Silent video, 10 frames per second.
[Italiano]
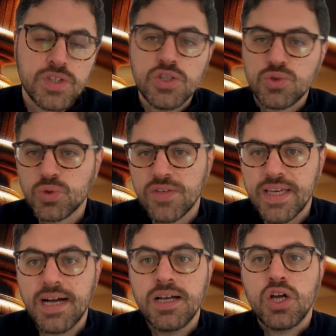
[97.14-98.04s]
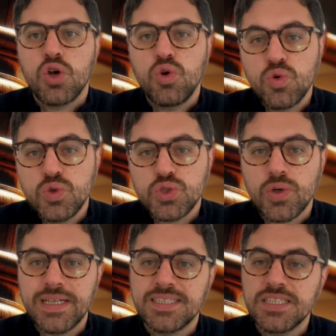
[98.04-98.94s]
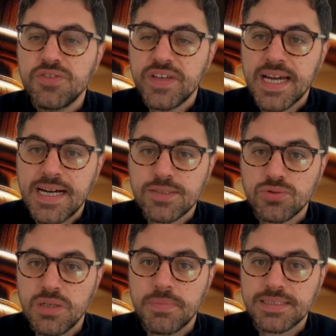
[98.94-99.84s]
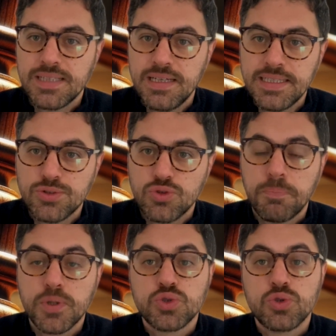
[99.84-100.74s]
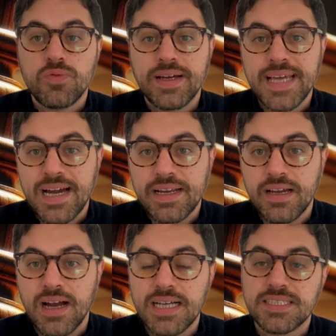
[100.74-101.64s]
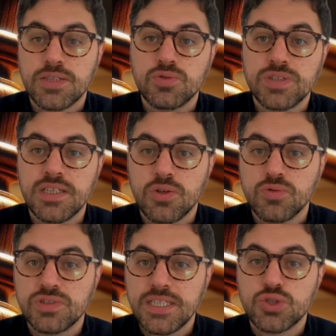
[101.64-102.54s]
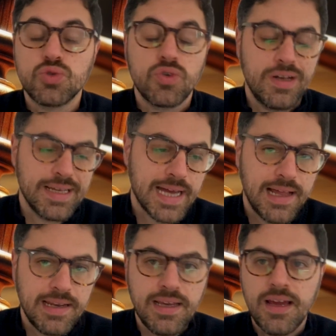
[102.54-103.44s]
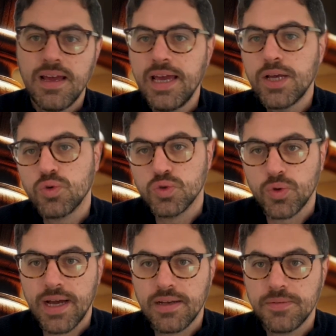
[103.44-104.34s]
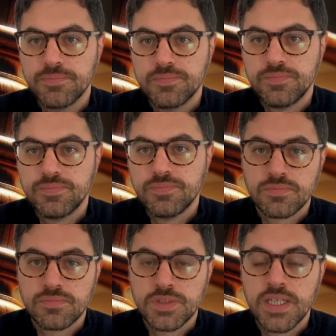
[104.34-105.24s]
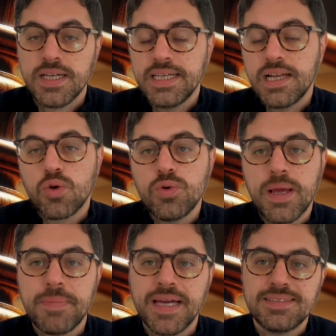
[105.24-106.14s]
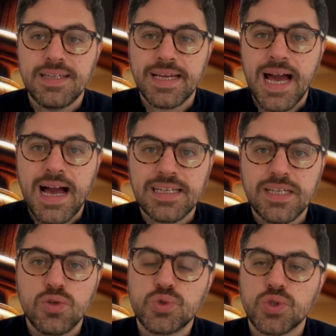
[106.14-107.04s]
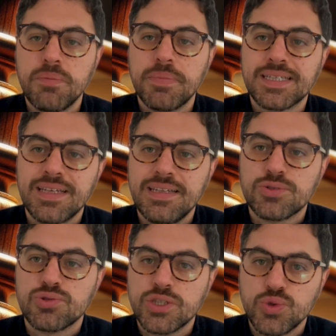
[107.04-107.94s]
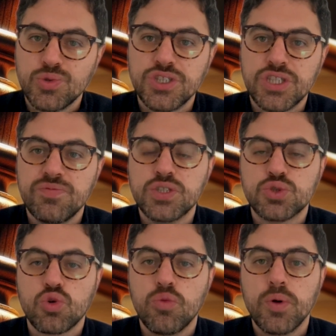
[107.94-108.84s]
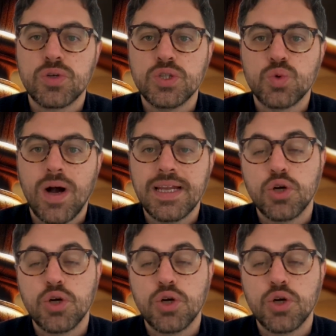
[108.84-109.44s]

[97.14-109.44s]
Tuttavia, l'uso e il significato del martelletto possono variare a seconda del contesto legale e culturale. In alcuni ambienti legali l'uso del martelletto da giudice è visto come un rituale